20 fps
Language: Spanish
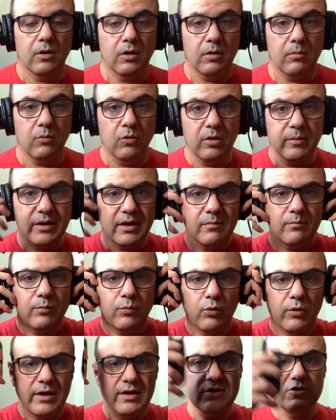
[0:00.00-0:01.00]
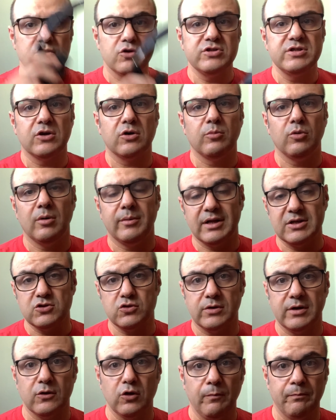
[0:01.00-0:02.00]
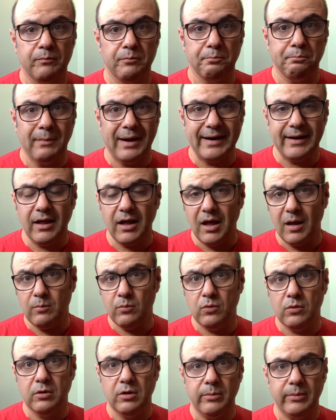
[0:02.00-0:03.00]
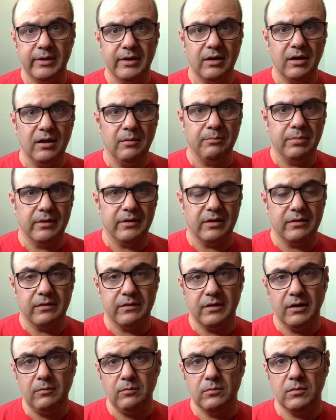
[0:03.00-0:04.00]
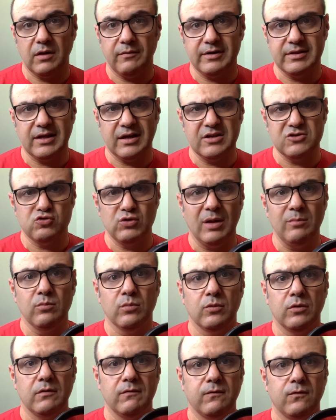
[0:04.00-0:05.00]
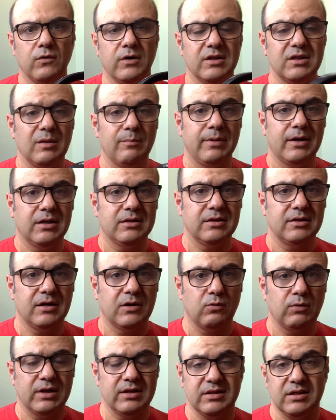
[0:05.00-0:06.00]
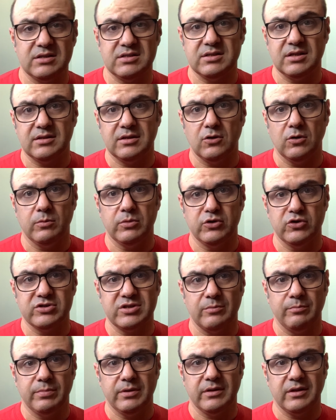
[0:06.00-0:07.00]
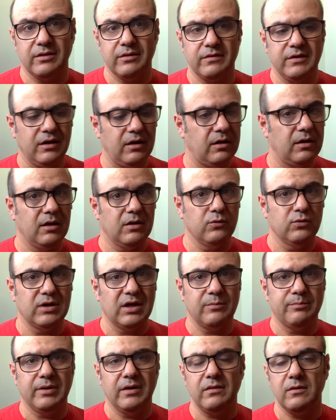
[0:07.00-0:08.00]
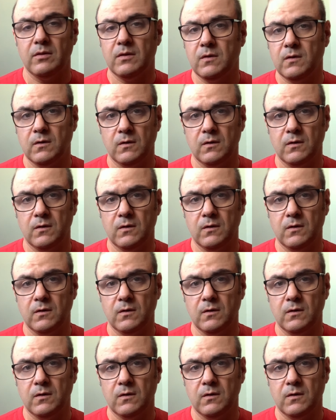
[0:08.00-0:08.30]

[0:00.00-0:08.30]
Muy bien, pues no sé cómo habrá sonado. Maneja muy bien la impedancia. La verdad que suena muy fuerte para tener 47 ohmios de impedancia en un iPad.